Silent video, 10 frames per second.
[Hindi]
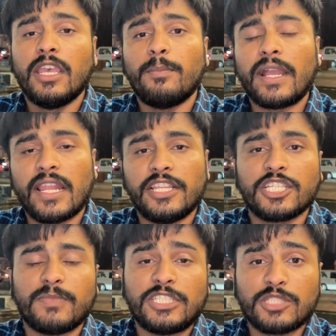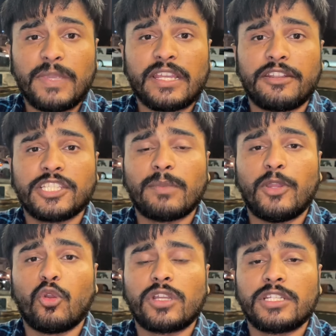बांग्लादेश में जिस भी कंट्री से
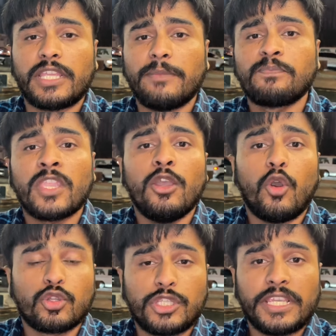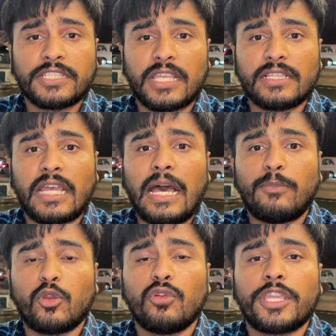बिलोंग करते हैं और उसी के साथ आप
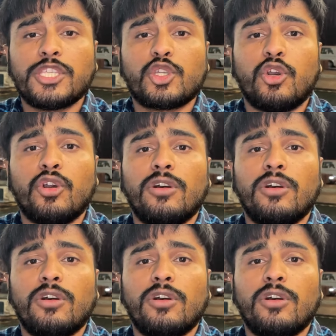लोगों की जो